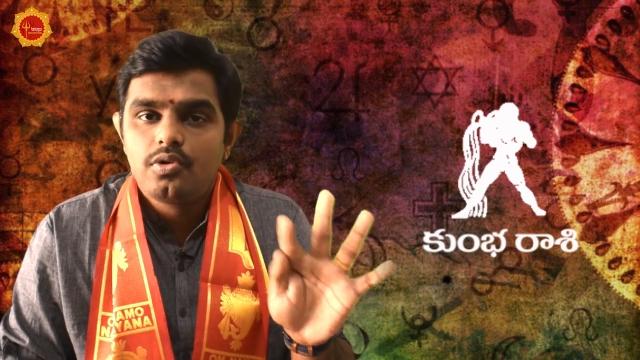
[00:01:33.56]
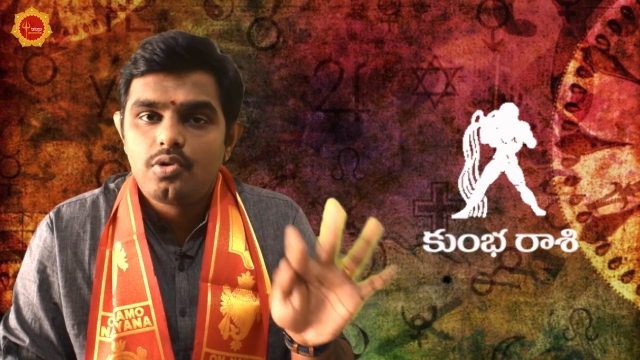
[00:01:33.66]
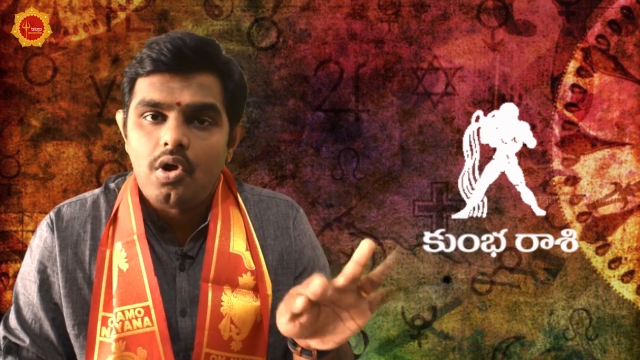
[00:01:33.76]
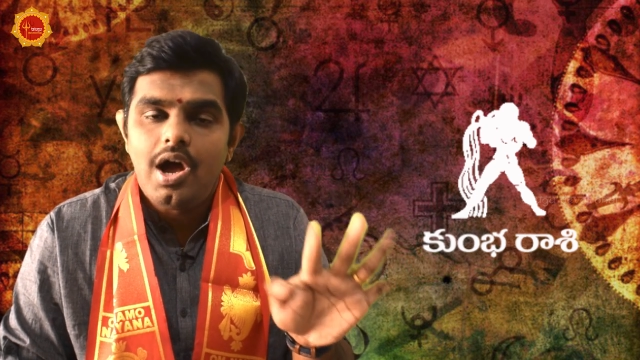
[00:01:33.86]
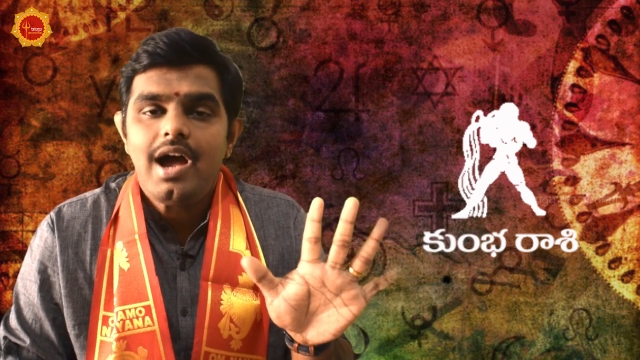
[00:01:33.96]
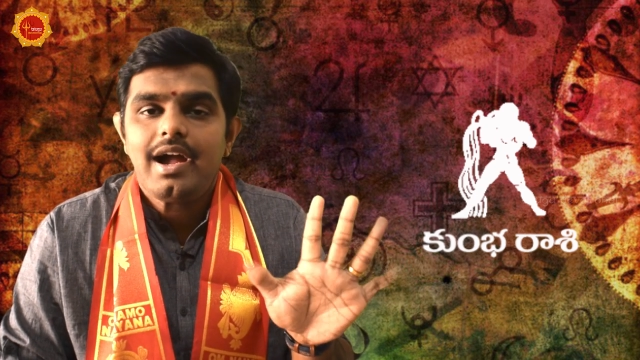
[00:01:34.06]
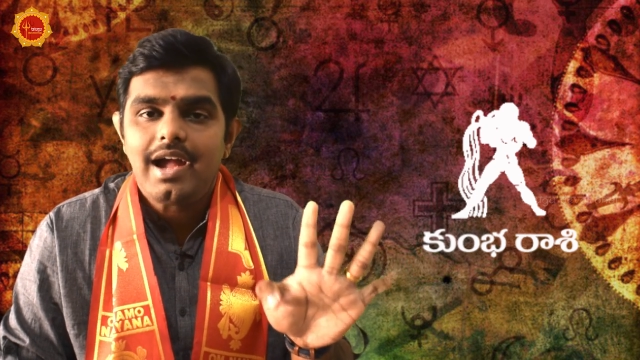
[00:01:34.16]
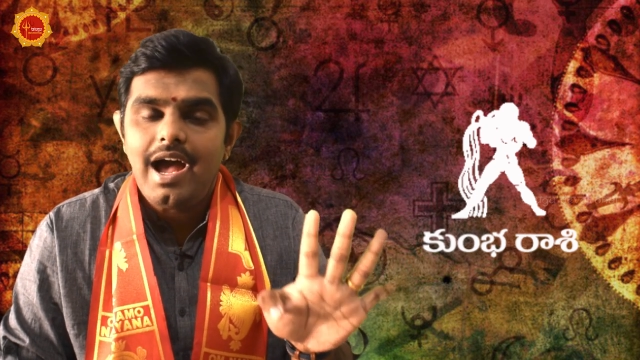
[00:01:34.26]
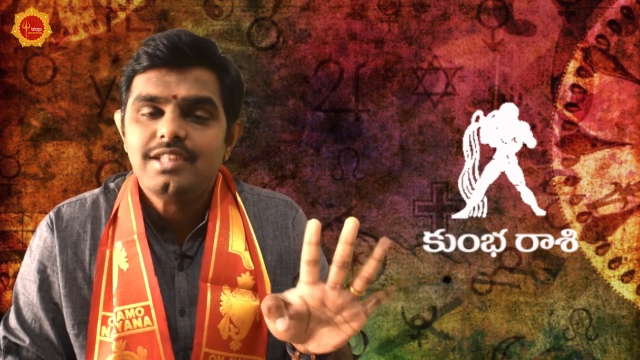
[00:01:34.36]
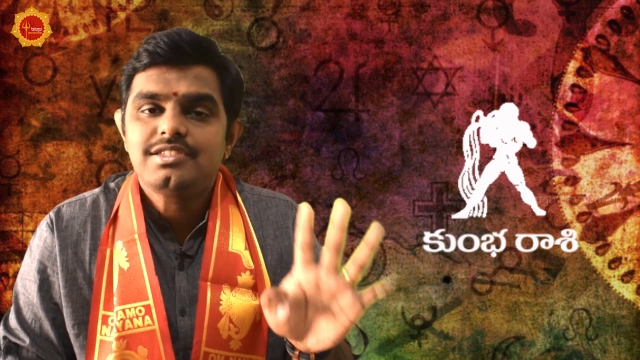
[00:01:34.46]
గృహ
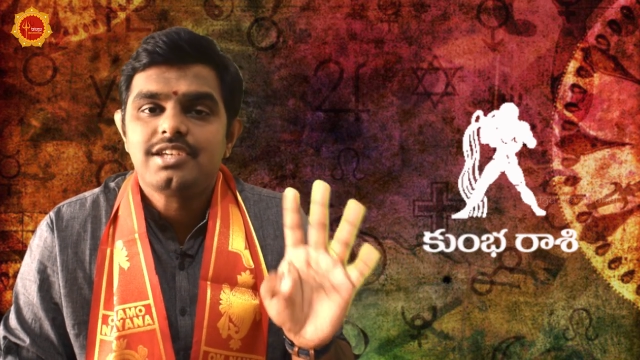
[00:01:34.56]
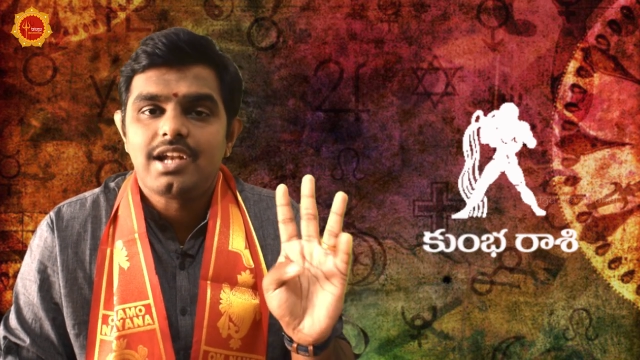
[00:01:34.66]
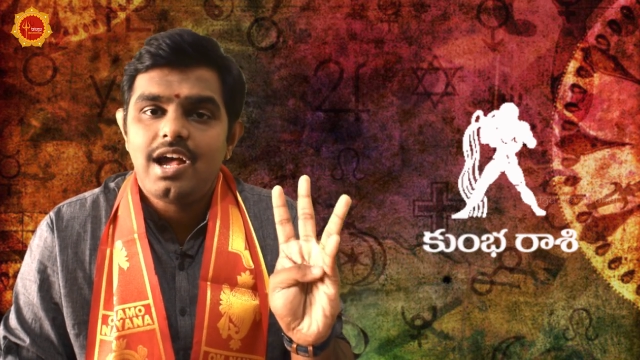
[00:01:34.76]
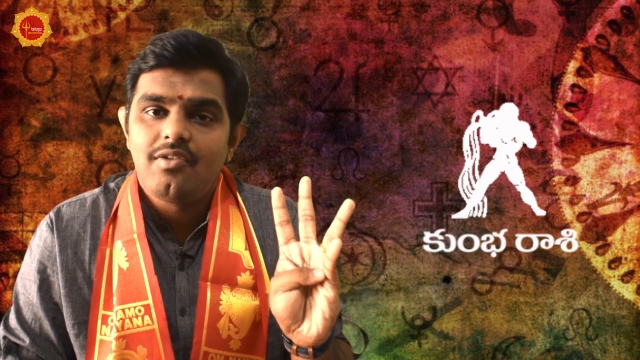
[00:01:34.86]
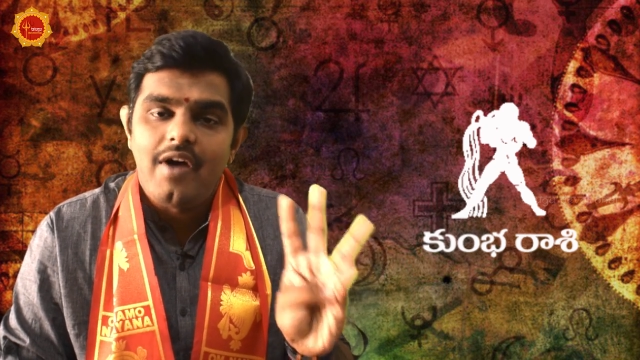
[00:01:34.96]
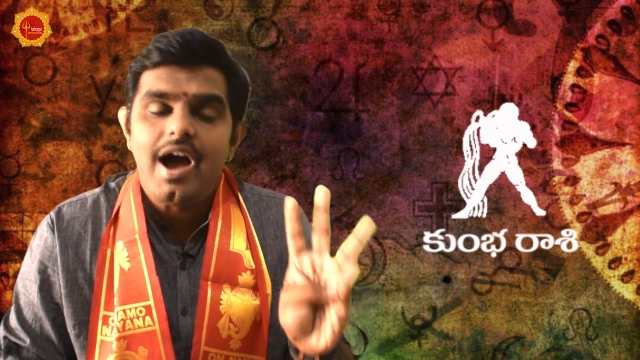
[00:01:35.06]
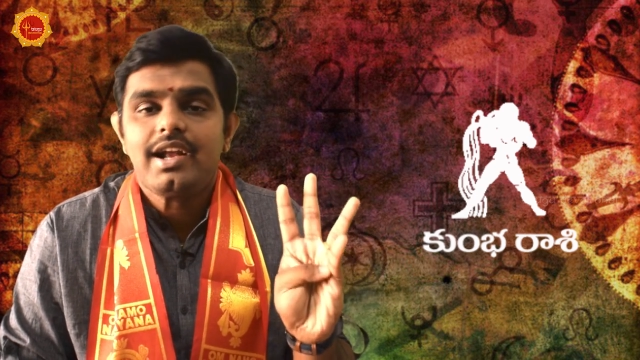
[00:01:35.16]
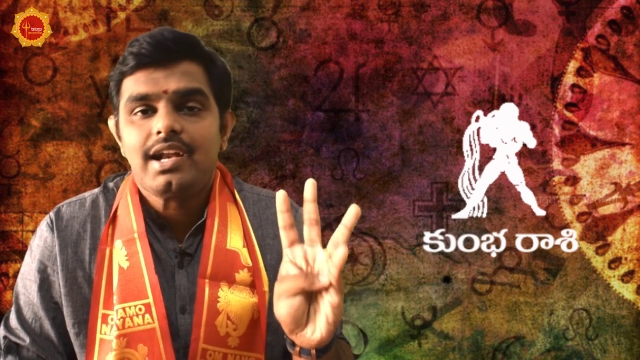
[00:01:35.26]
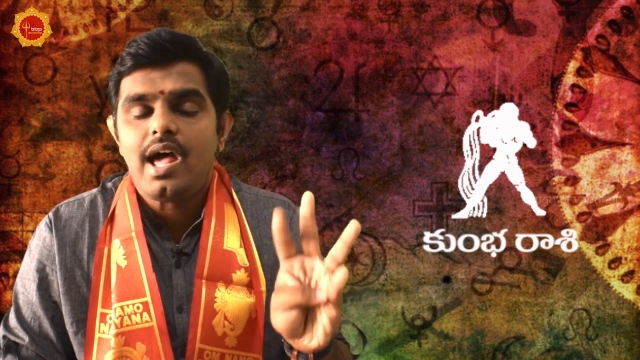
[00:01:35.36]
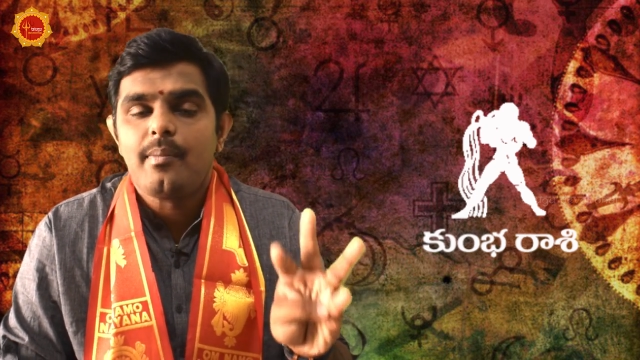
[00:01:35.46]
కాంచన
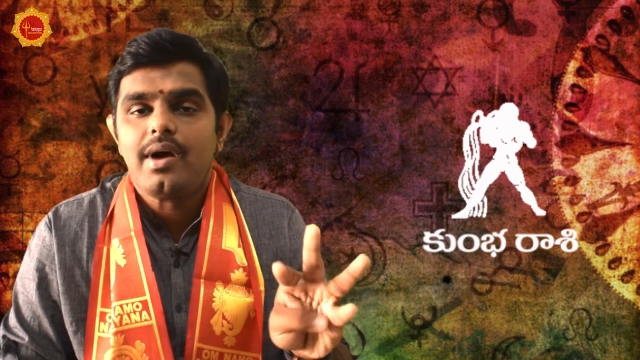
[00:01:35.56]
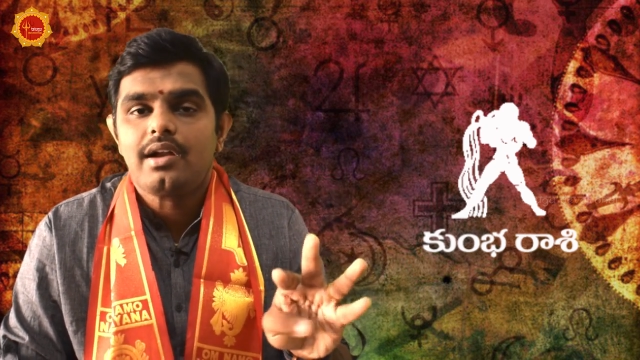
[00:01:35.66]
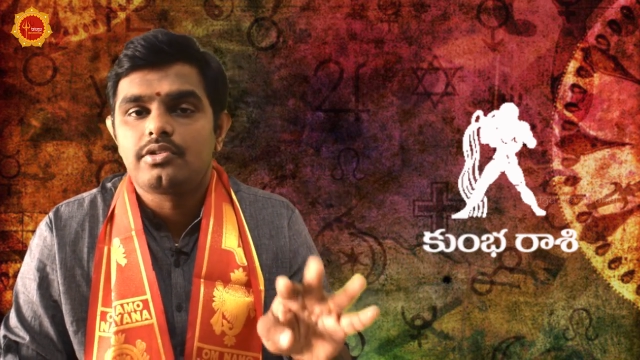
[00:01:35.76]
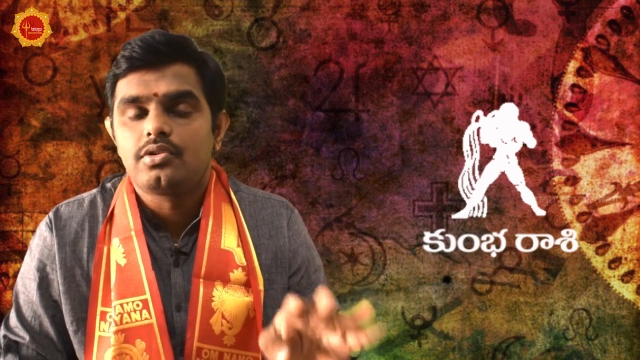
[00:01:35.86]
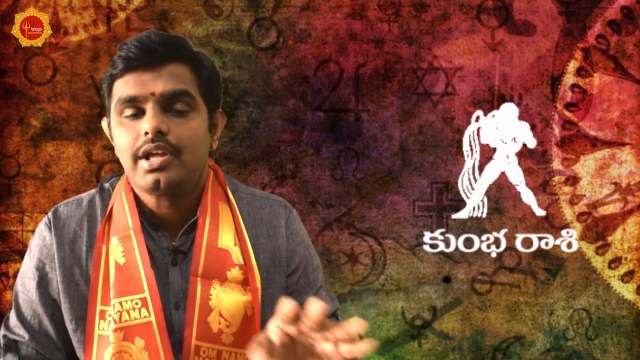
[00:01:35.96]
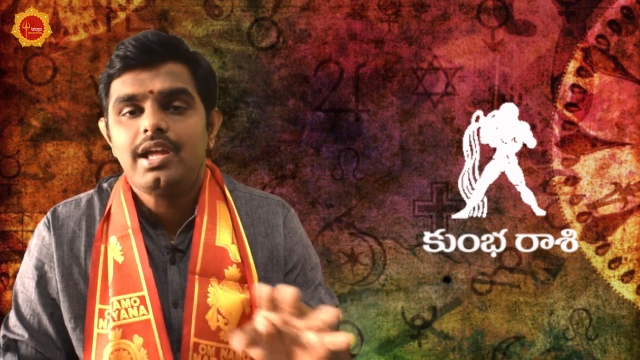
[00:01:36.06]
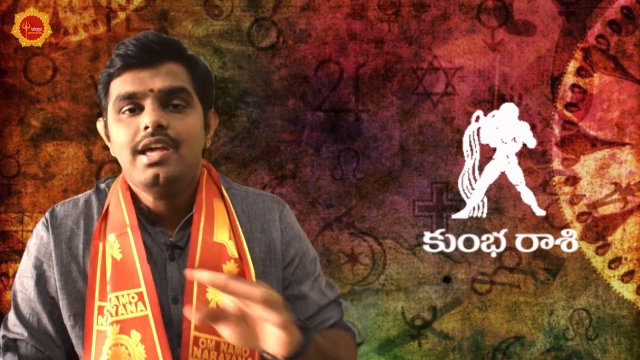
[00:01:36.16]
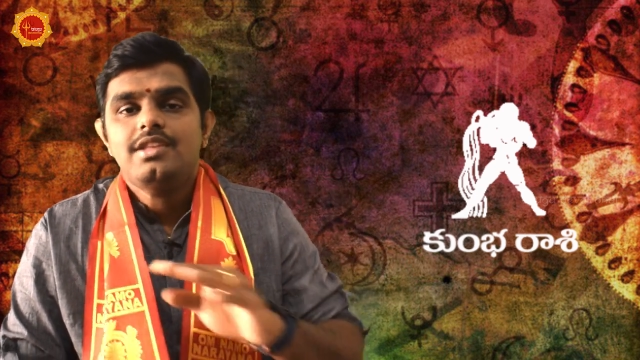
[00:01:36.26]
వాహన లాభాలతోటి